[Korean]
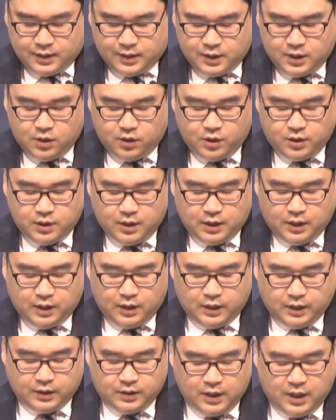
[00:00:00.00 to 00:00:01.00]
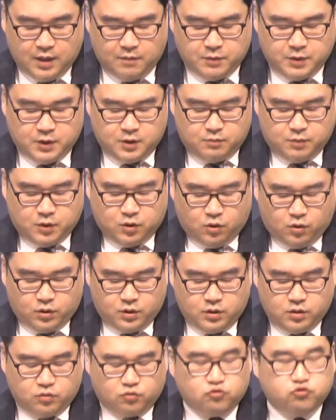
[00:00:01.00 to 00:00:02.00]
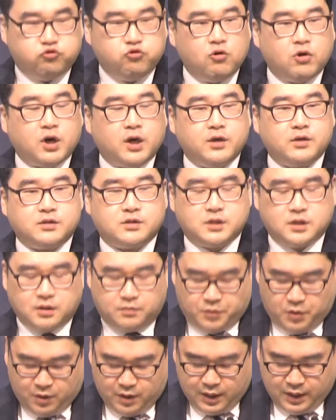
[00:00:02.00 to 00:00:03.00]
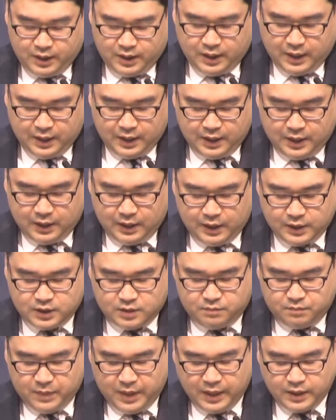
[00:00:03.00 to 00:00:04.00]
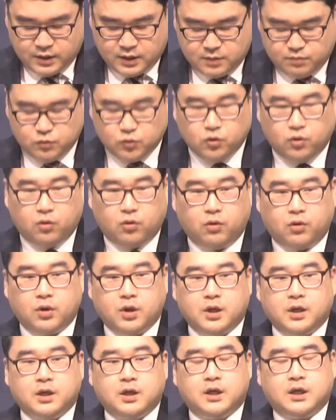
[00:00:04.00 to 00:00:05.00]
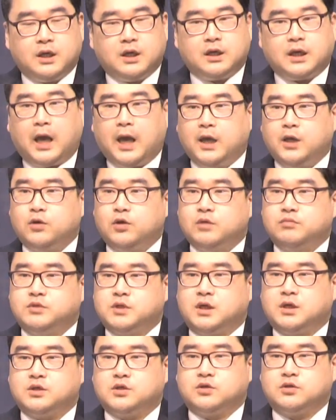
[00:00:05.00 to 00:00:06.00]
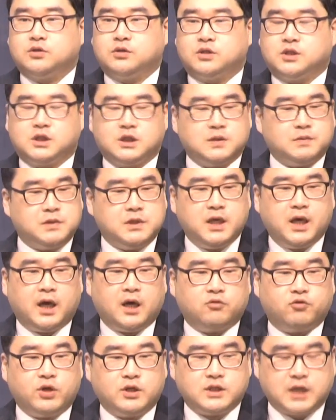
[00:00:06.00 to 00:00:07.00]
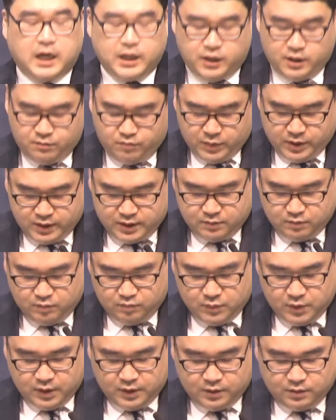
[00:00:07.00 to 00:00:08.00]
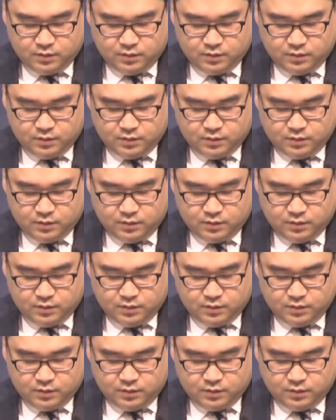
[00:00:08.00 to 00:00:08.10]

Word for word: 이 여인에게 내 믿음이 너를 구원하였으니 평안히 가라 하신 말씀도 야이로 입장에서는 지금 이해가 되지 않는 말씀입니다.